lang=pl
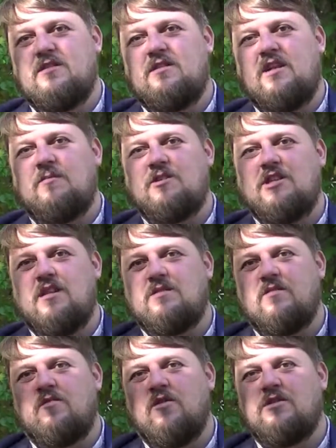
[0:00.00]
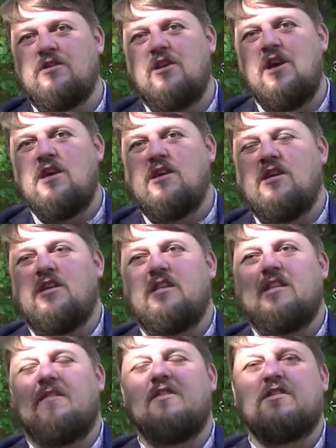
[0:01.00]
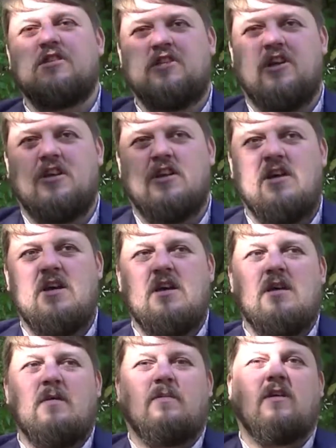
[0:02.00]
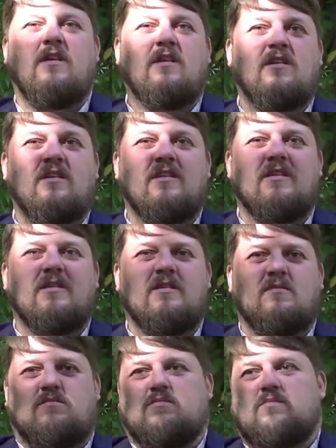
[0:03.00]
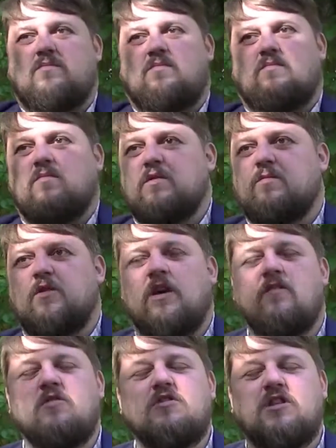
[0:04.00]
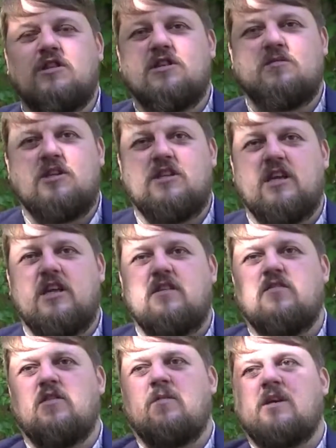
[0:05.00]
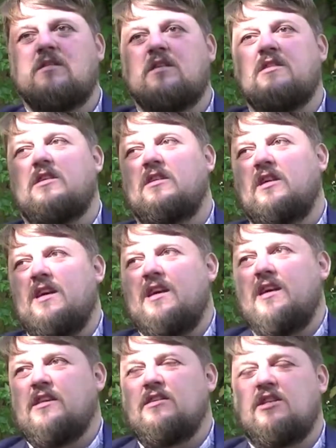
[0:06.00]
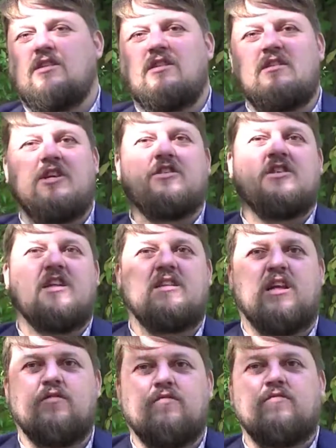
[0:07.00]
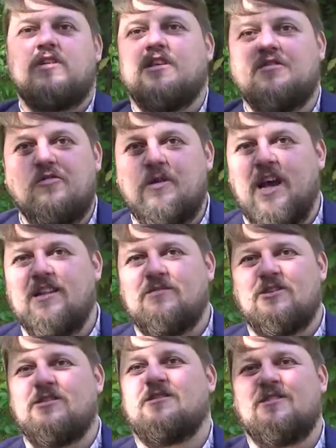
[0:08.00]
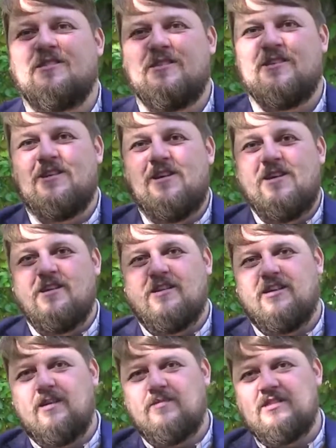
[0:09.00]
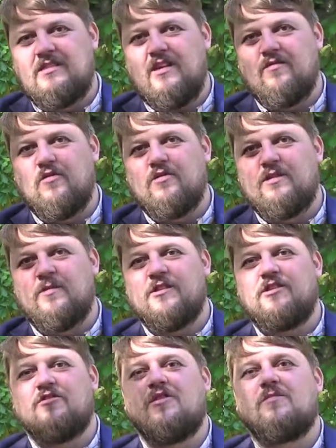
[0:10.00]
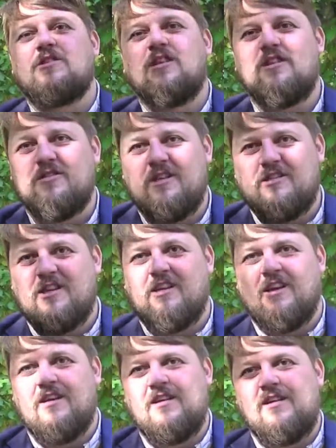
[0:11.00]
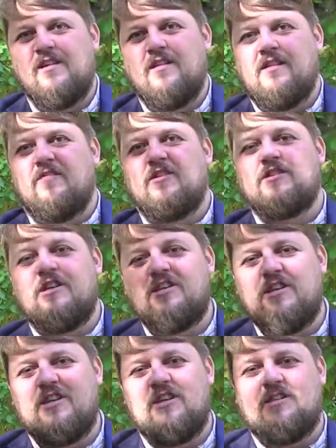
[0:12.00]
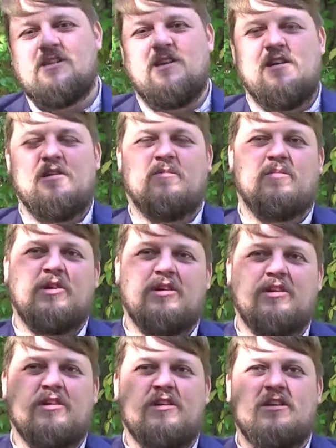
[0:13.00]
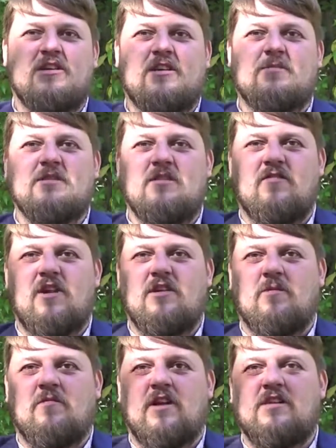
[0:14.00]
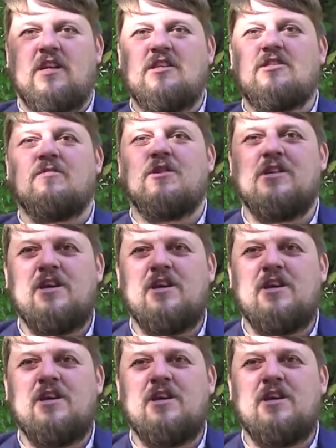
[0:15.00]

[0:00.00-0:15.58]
dla mieszkańców Łodzi. I nawet jeżeli E, e, pojawiły się też przecież takie informacje, że, że część kandydatów nie jest lubiany przez innych, innych reprezentantów Kukiz To nie ma żadnego znaczenia. Najważniejsze jest, by e, reprezentowali obywateli, żeby